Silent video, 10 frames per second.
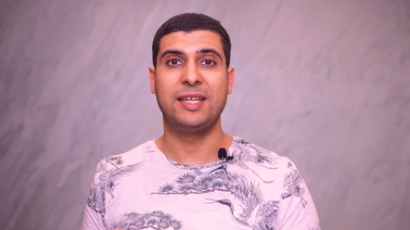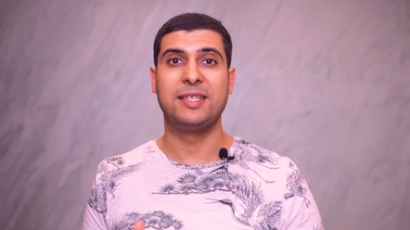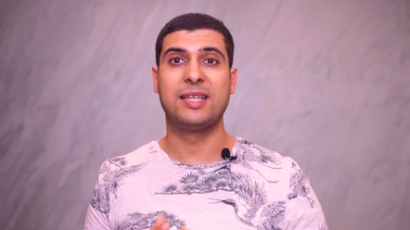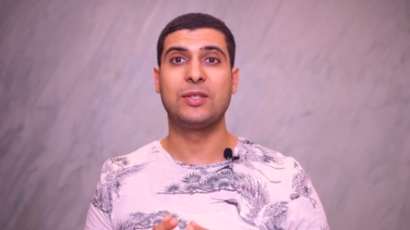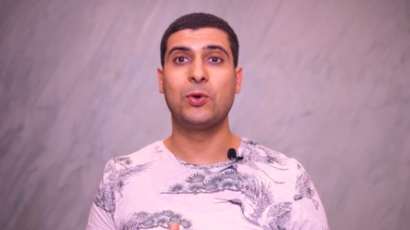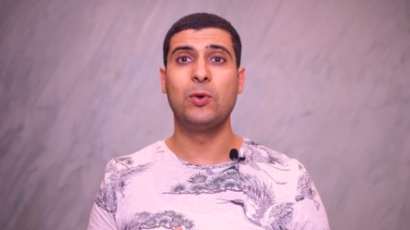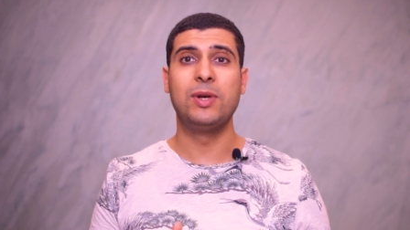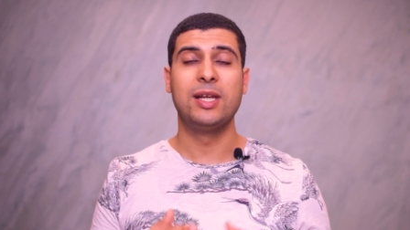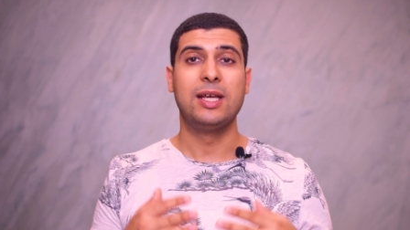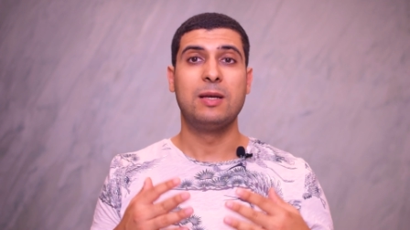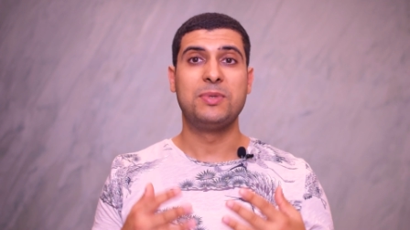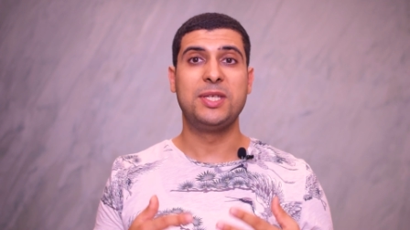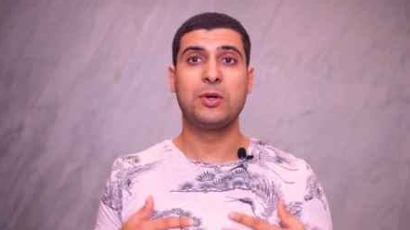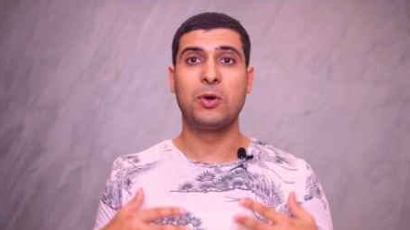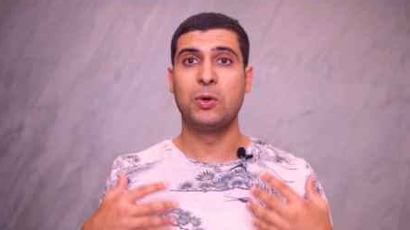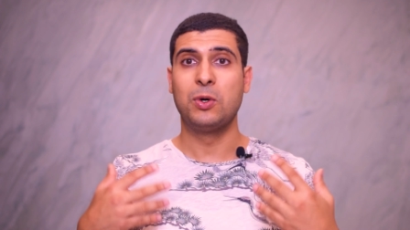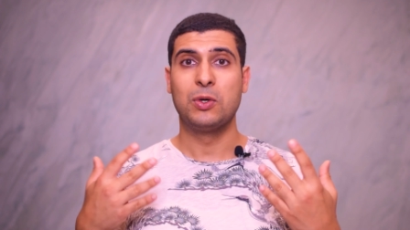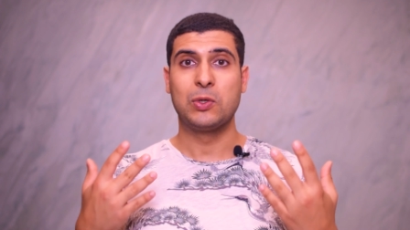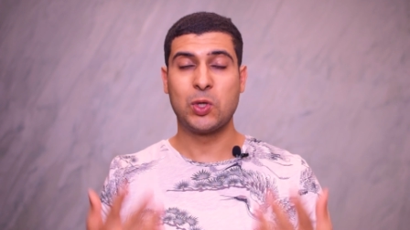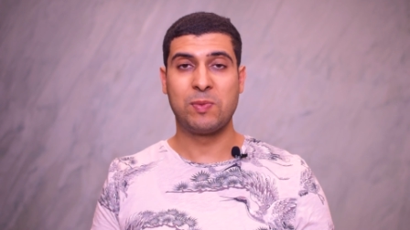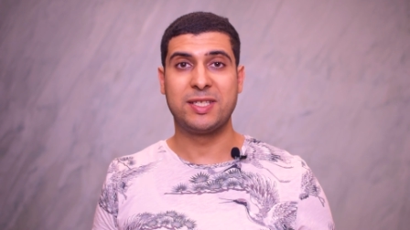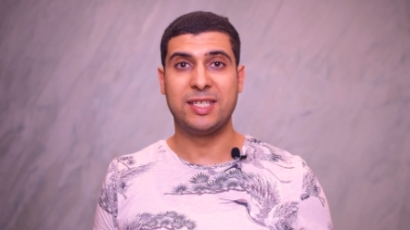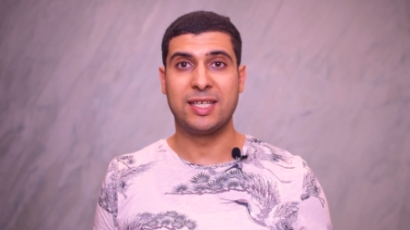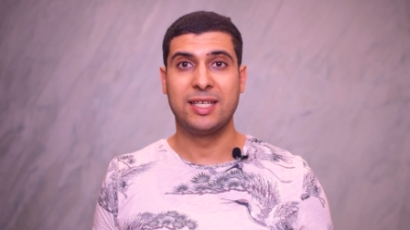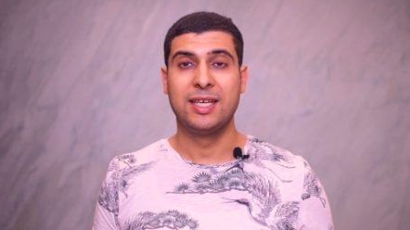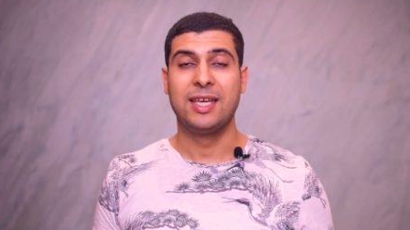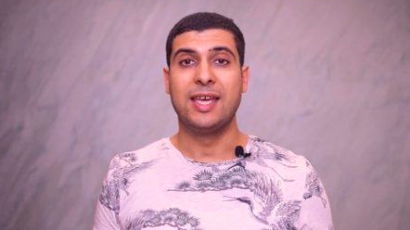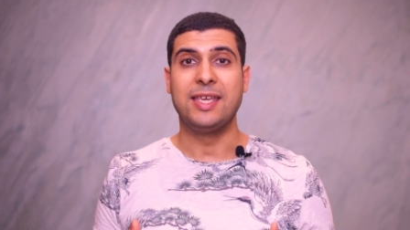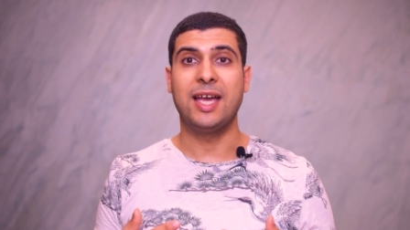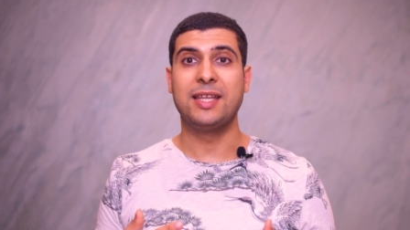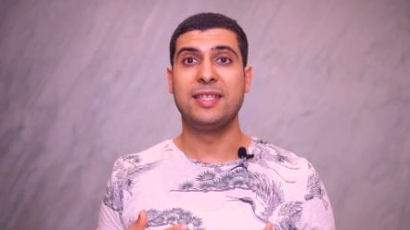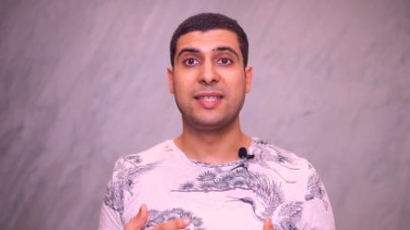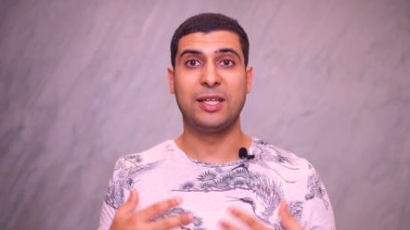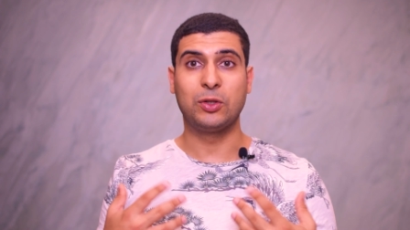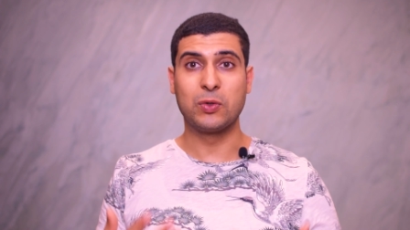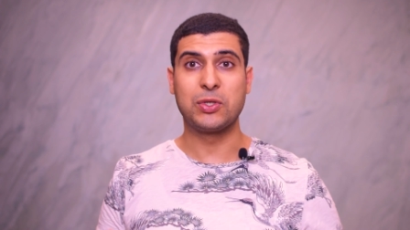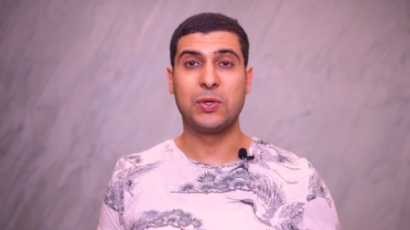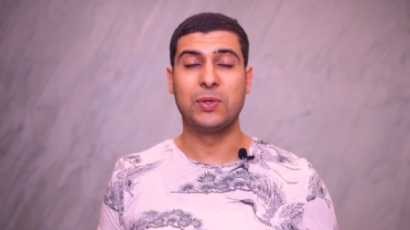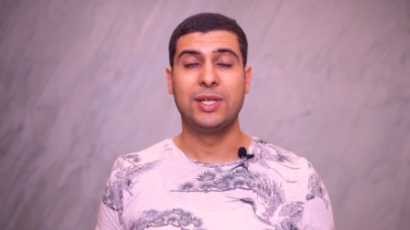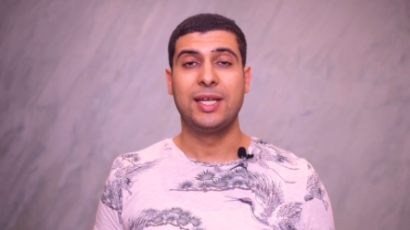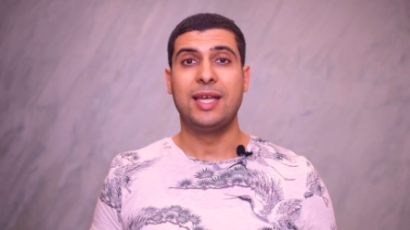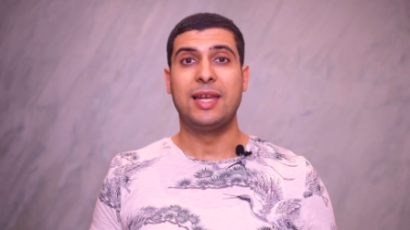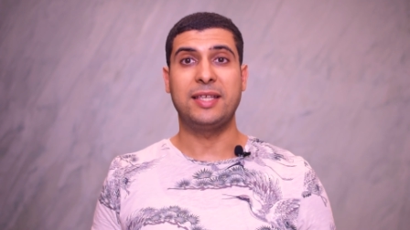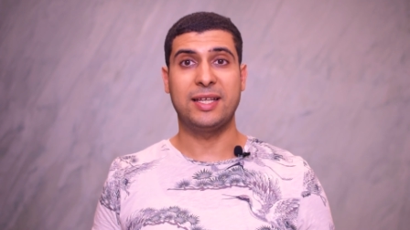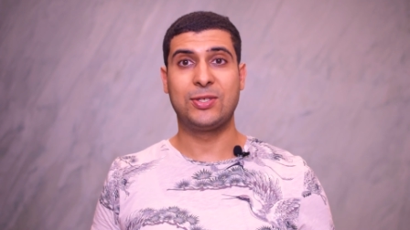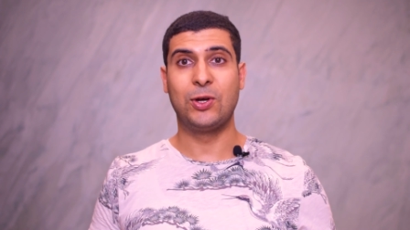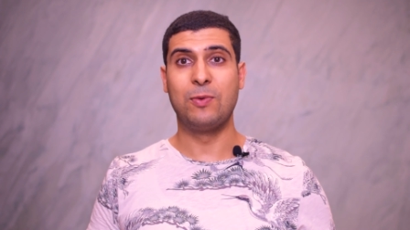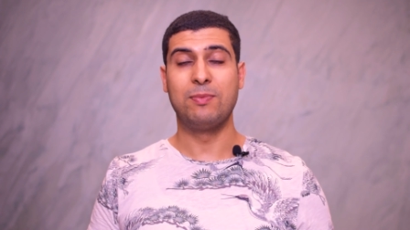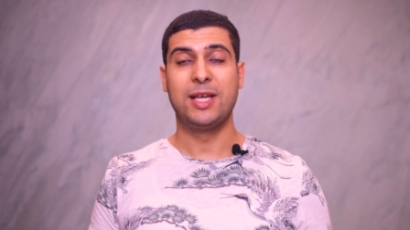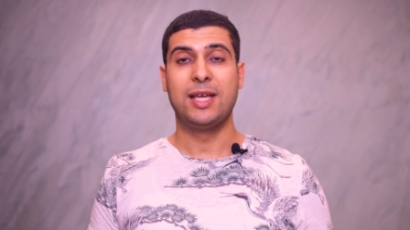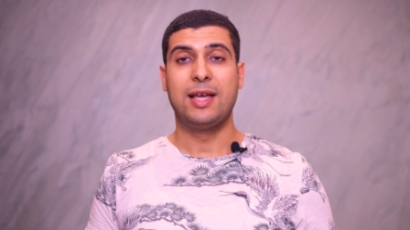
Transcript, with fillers: يعني سي تروبل بسيكو سوماتيك يعني سي دي تونسيون اللي تحسهم